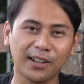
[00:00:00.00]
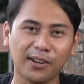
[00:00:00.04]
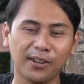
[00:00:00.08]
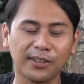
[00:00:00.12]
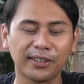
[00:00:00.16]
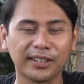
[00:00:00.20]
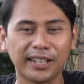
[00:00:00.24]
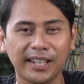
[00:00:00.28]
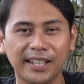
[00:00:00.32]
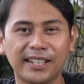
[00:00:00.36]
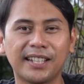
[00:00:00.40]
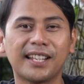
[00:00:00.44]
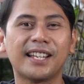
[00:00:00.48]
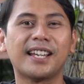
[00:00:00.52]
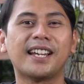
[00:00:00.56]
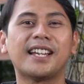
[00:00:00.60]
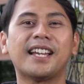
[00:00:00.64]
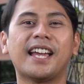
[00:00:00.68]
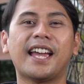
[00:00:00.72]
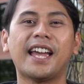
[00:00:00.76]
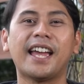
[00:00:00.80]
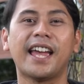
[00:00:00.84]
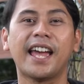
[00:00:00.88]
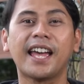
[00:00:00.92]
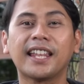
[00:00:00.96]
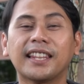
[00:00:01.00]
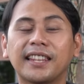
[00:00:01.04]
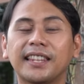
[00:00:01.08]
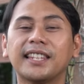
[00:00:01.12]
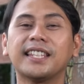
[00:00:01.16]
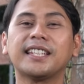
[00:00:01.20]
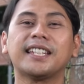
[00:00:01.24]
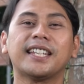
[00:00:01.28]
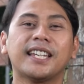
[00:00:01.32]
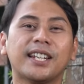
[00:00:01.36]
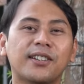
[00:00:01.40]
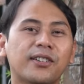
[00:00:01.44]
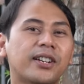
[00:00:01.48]
kontennya
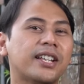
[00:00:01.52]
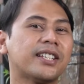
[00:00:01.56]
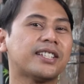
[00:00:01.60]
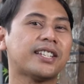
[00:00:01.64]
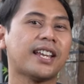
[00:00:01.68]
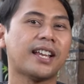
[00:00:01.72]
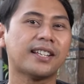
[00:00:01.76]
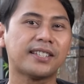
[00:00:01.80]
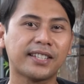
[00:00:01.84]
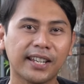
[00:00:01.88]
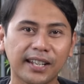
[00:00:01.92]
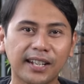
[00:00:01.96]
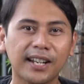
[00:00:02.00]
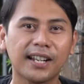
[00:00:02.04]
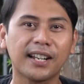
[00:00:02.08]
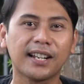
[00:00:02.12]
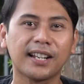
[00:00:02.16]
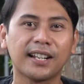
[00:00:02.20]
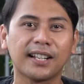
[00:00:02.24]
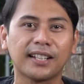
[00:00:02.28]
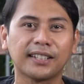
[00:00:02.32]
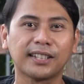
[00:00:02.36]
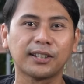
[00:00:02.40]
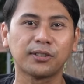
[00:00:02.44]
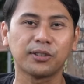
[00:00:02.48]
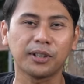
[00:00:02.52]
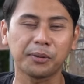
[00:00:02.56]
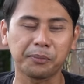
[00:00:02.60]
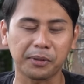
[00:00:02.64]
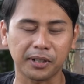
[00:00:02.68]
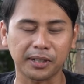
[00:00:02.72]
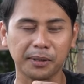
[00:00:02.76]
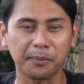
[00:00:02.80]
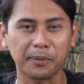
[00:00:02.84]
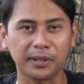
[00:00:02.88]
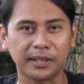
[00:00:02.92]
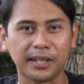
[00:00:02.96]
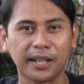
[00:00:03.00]
Etnik Indonesia Channel tentunya
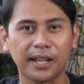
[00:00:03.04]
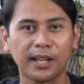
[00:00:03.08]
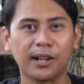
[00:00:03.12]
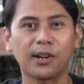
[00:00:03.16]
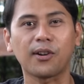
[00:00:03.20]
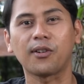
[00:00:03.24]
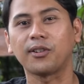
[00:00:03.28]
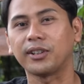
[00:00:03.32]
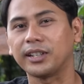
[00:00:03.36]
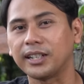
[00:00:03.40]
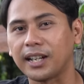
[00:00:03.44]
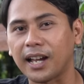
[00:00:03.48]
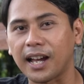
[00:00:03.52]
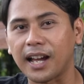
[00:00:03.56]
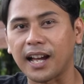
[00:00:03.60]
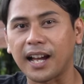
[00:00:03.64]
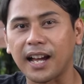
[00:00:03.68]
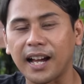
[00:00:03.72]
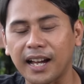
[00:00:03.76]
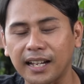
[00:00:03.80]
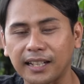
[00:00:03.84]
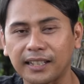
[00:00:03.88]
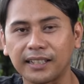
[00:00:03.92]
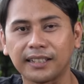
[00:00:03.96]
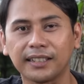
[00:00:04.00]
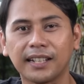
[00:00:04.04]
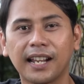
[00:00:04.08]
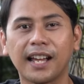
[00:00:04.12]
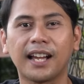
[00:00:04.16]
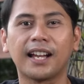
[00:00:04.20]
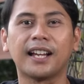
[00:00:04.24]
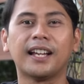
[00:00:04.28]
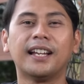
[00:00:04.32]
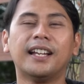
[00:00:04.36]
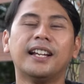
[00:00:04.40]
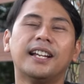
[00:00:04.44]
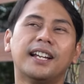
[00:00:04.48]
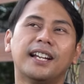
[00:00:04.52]
bersama saya Roni Ahai.
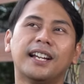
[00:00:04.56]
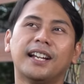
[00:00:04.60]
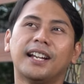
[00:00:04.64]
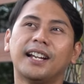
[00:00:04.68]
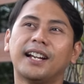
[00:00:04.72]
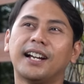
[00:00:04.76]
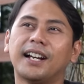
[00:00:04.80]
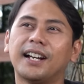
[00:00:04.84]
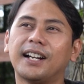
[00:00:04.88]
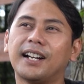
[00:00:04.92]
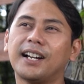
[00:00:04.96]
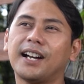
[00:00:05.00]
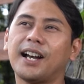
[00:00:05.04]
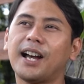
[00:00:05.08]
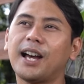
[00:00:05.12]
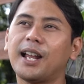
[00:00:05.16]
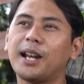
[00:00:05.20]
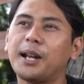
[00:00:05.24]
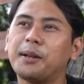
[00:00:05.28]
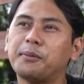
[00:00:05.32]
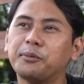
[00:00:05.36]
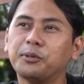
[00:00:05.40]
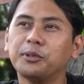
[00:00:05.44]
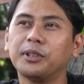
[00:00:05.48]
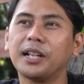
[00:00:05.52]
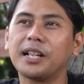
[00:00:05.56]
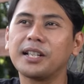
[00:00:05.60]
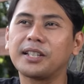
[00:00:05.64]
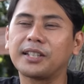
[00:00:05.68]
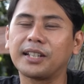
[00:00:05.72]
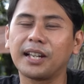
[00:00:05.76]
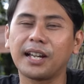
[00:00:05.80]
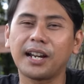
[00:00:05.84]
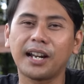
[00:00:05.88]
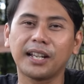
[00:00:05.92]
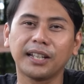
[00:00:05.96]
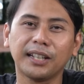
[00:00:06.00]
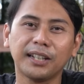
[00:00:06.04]
Nah, uh, alhamdulillah
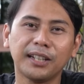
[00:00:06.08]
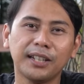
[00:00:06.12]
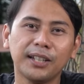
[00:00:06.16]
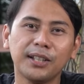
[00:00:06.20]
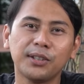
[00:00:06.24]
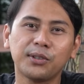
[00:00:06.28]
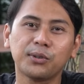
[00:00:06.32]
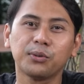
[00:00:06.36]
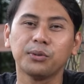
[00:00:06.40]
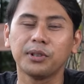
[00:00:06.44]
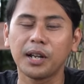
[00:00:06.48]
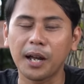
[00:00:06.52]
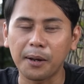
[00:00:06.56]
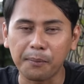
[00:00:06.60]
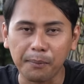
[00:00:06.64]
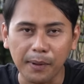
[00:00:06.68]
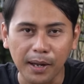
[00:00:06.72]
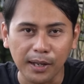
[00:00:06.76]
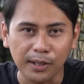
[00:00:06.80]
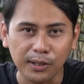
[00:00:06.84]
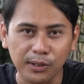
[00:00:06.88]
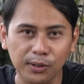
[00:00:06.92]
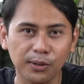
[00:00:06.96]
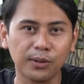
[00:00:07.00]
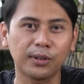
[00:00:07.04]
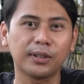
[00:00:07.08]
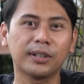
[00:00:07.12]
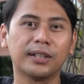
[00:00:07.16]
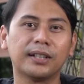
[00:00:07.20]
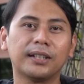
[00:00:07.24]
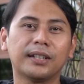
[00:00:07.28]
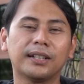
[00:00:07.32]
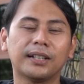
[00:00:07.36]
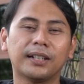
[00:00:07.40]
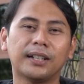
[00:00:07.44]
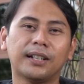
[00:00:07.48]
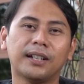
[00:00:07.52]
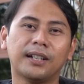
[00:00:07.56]
sekarang ini sudah masuk
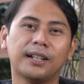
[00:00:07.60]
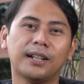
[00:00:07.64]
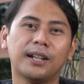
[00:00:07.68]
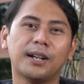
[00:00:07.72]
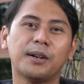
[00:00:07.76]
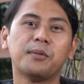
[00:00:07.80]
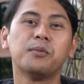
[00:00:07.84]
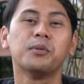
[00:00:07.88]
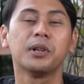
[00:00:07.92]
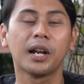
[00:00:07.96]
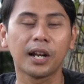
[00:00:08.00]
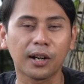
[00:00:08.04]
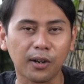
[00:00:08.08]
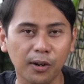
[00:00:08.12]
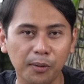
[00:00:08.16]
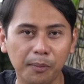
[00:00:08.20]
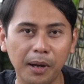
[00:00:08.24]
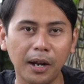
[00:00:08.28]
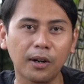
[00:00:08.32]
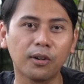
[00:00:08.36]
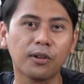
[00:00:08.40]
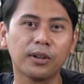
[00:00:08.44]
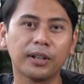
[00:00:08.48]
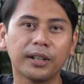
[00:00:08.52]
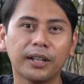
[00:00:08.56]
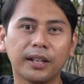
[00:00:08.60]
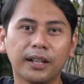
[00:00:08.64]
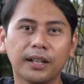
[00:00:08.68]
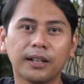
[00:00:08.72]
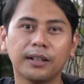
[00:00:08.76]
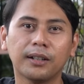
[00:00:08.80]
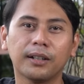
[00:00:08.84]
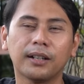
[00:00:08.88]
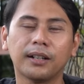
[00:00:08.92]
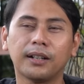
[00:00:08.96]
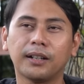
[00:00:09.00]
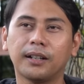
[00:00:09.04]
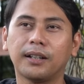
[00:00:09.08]
uh, bulan Ramadan
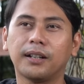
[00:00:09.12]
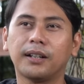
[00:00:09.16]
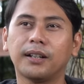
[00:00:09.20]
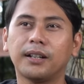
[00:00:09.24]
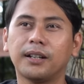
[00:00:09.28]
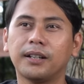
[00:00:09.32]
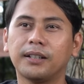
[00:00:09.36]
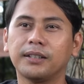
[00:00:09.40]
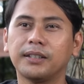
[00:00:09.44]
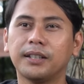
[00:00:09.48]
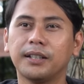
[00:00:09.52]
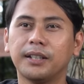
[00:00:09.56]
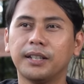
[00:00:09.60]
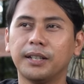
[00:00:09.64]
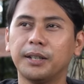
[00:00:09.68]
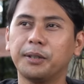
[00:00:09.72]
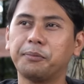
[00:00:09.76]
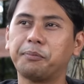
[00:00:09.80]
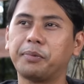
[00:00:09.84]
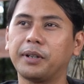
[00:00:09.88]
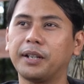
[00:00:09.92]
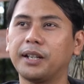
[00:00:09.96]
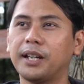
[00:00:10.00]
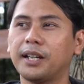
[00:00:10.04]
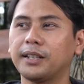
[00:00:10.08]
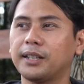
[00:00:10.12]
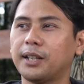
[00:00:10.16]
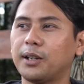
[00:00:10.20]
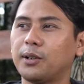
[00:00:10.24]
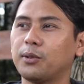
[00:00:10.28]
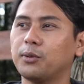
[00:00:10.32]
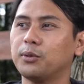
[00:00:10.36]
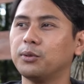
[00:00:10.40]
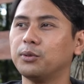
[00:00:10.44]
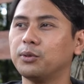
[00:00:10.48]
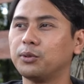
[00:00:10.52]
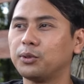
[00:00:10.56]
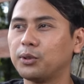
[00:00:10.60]
ya. Uh, jadi peringatan
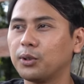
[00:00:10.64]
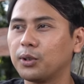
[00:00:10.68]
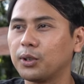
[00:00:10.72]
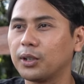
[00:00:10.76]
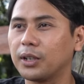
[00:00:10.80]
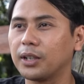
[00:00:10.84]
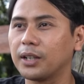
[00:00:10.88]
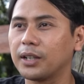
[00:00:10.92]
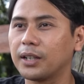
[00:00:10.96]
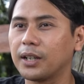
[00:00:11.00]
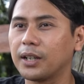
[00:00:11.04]
untuk